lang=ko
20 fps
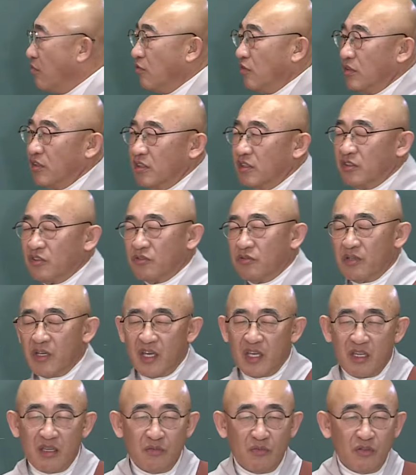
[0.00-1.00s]
무너지고
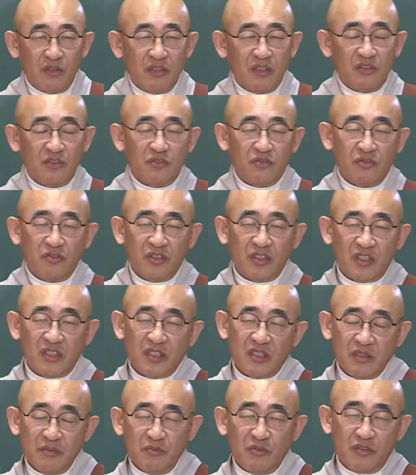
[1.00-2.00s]
행이 무너지고
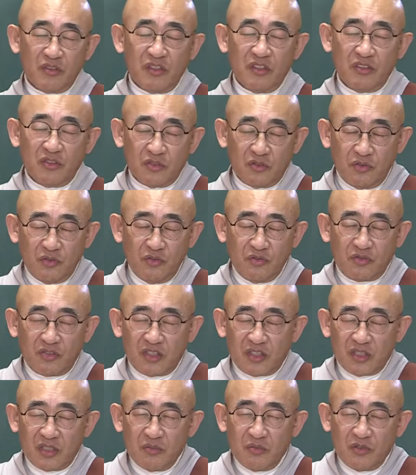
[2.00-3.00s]
식이 무너지고
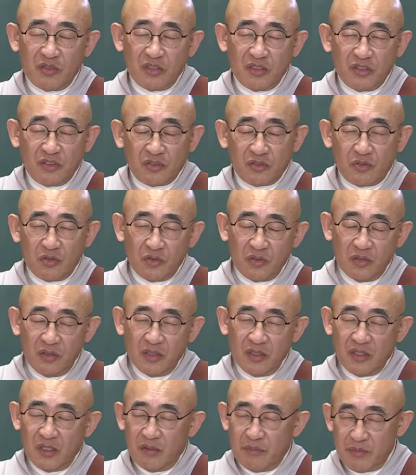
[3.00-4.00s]
육식이 무너지고
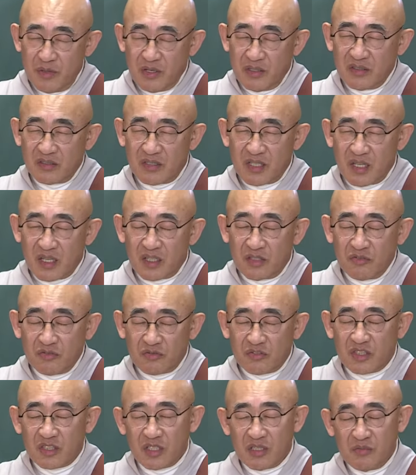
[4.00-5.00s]
명색
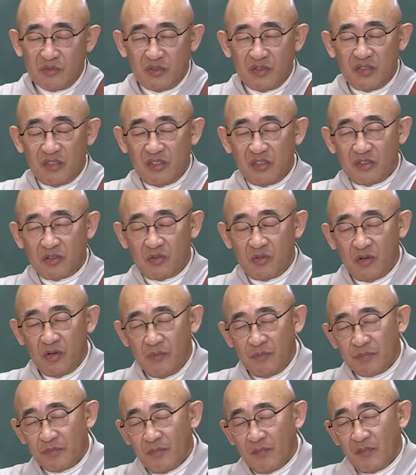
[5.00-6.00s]
육식이
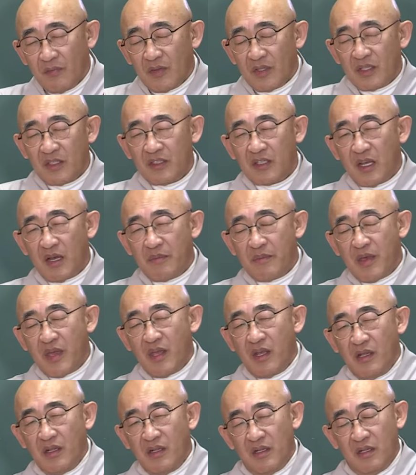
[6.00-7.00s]
무너지고 그
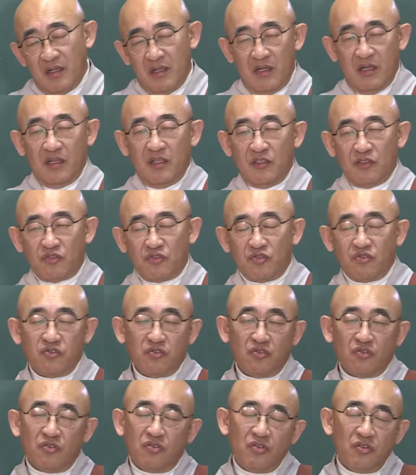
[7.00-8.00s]
다음에 아,
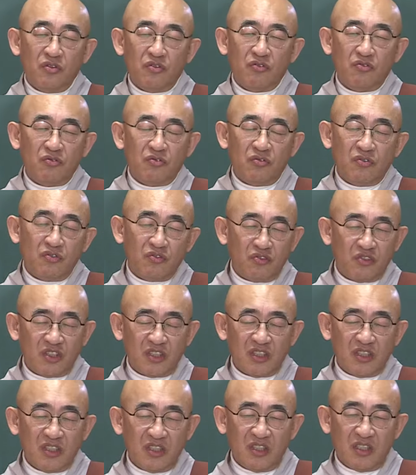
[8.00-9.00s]
수,
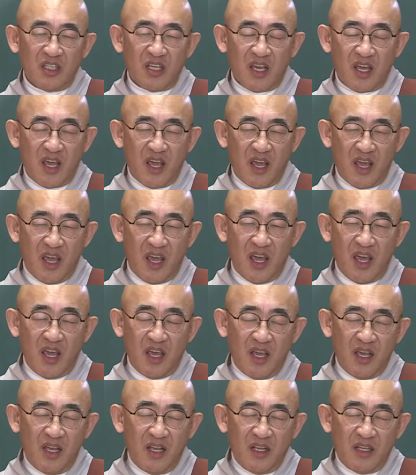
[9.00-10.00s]
취,
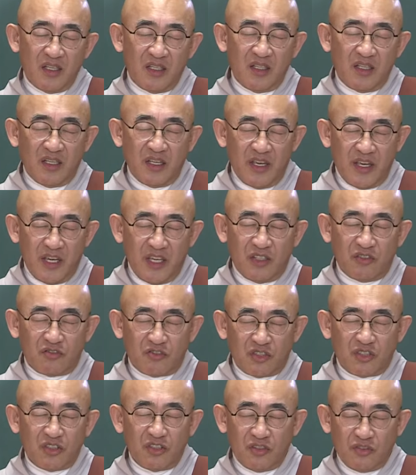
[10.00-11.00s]
애, 애,
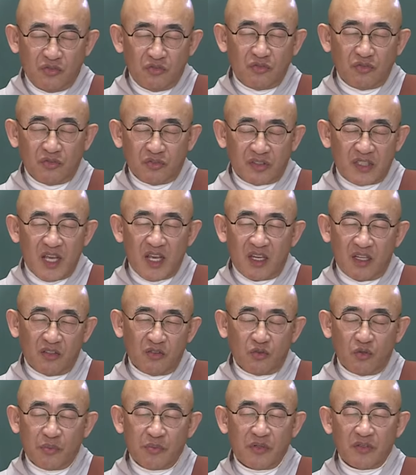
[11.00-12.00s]
취, 유,
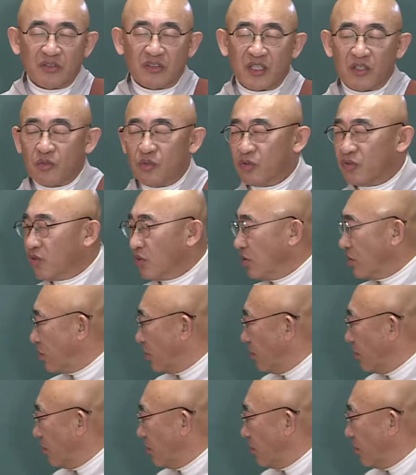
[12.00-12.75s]
생, 노병사 고통이